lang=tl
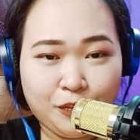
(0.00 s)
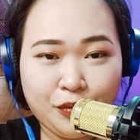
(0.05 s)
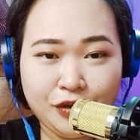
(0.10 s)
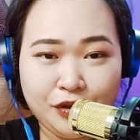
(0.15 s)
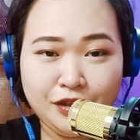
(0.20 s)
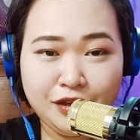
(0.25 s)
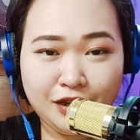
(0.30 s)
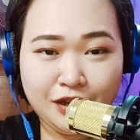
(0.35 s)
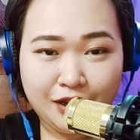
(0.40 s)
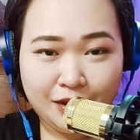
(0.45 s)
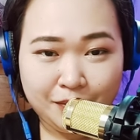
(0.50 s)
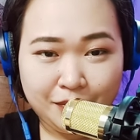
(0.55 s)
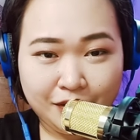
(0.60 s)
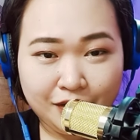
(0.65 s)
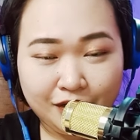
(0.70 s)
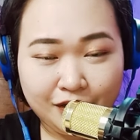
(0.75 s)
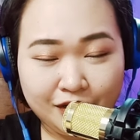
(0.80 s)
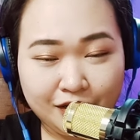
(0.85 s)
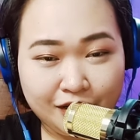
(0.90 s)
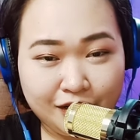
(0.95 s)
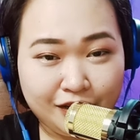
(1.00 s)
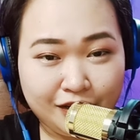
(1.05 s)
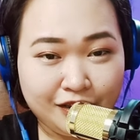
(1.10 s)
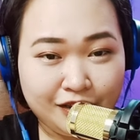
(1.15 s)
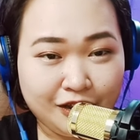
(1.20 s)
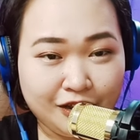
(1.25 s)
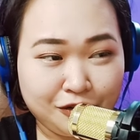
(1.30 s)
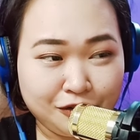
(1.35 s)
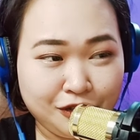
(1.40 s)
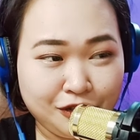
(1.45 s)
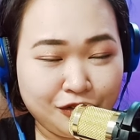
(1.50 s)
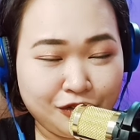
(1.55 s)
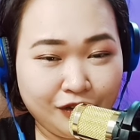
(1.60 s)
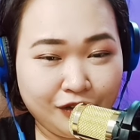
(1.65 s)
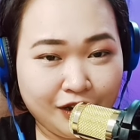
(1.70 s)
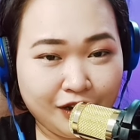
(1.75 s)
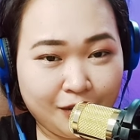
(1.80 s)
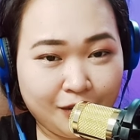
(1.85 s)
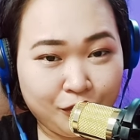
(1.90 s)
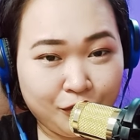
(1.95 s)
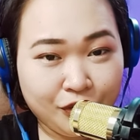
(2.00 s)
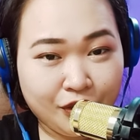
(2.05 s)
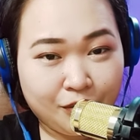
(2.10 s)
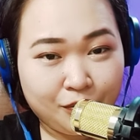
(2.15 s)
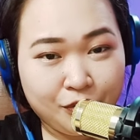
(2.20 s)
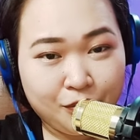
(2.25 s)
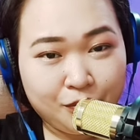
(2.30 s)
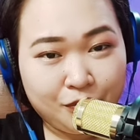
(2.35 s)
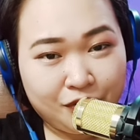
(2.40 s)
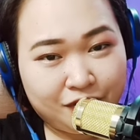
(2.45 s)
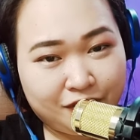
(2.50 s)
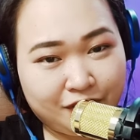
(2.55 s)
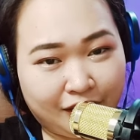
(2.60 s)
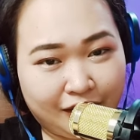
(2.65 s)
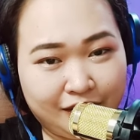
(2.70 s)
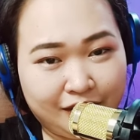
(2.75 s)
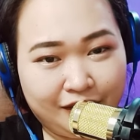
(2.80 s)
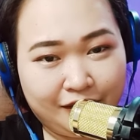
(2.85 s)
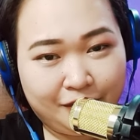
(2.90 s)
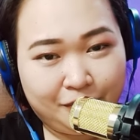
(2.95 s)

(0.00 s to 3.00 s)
Pwede nga habang nagre-reading ako dito, inaamoy-amoy mo yung sarili